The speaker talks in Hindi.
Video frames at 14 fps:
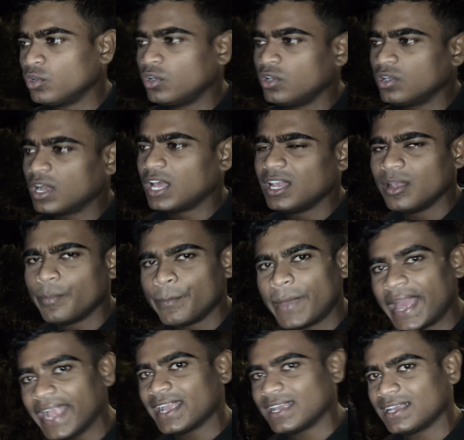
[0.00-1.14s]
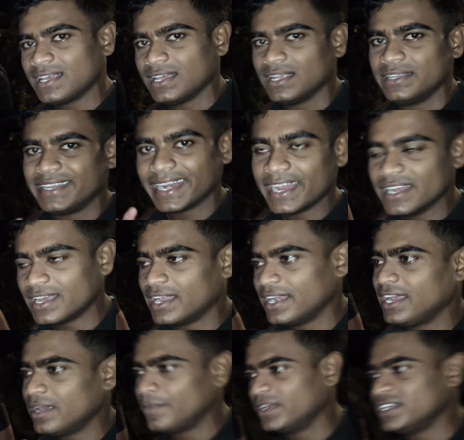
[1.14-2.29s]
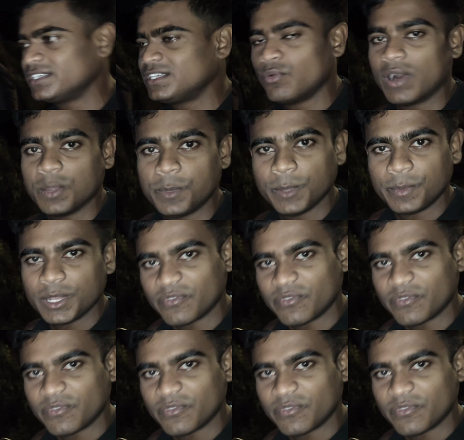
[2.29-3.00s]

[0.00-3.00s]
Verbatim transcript: तो कल बैक ट्रेन करने के वजह से 155